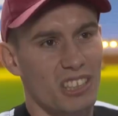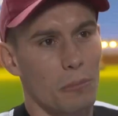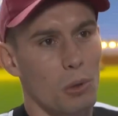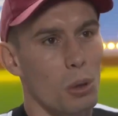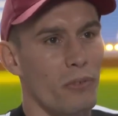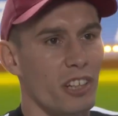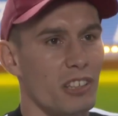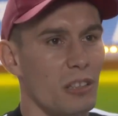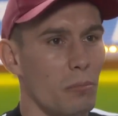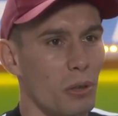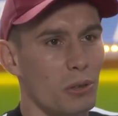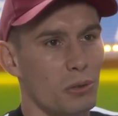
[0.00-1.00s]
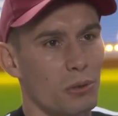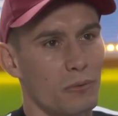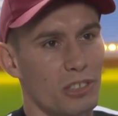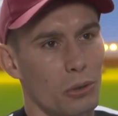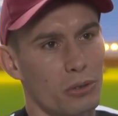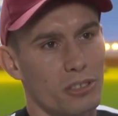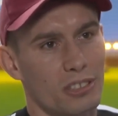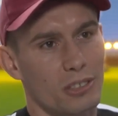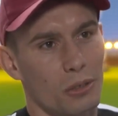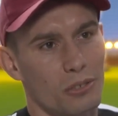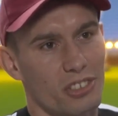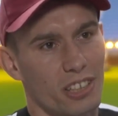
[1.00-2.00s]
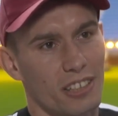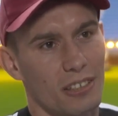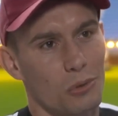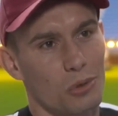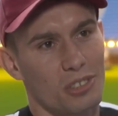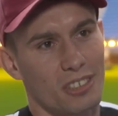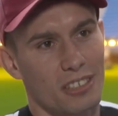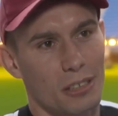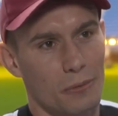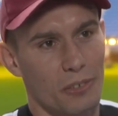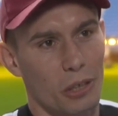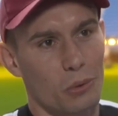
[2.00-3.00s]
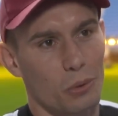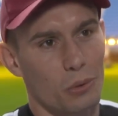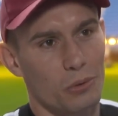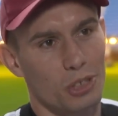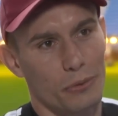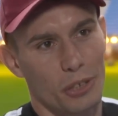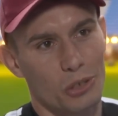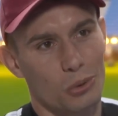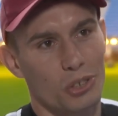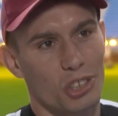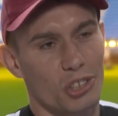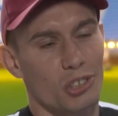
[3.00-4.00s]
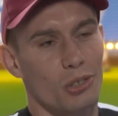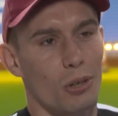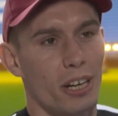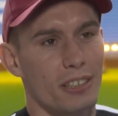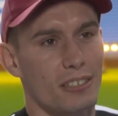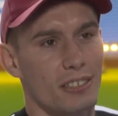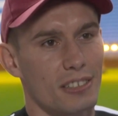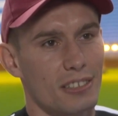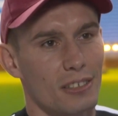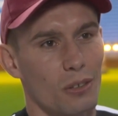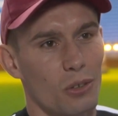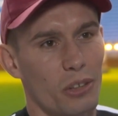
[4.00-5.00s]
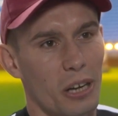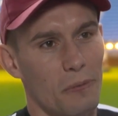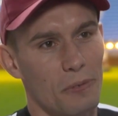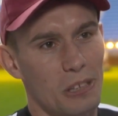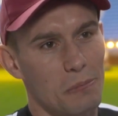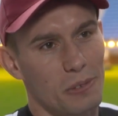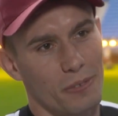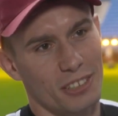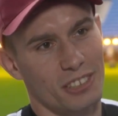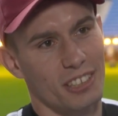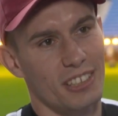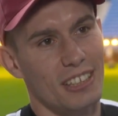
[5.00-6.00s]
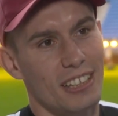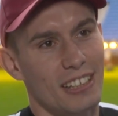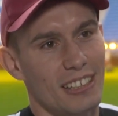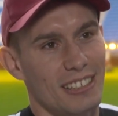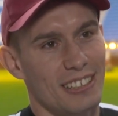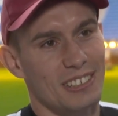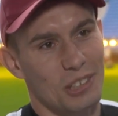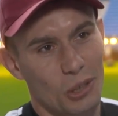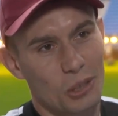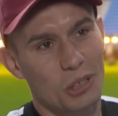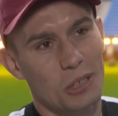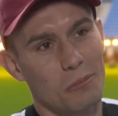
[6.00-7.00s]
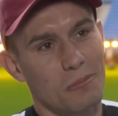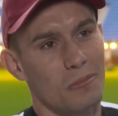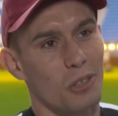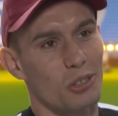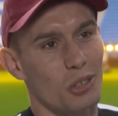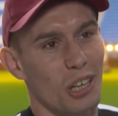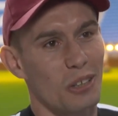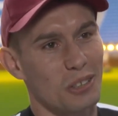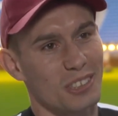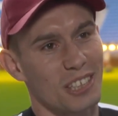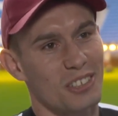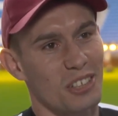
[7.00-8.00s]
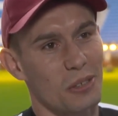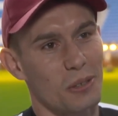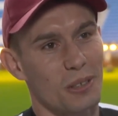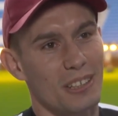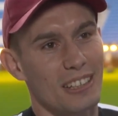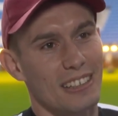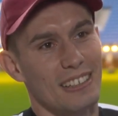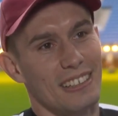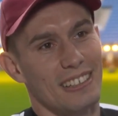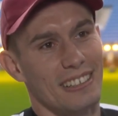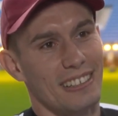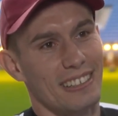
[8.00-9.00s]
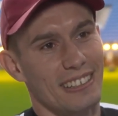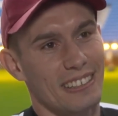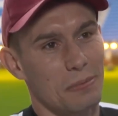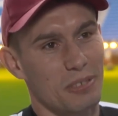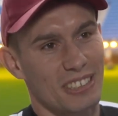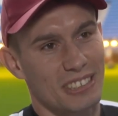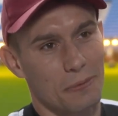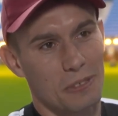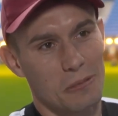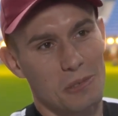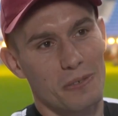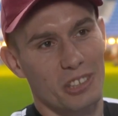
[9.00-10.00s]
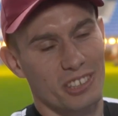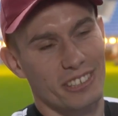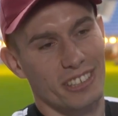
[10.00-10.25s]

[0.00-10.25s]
zamiłowanie do boksu wzięło się stąd, że już e, w wieku 9-10 lat e, oglądałem filmy właśnie z Rokim, od Rokiego się zaczęło e, i przez te filmy właśnie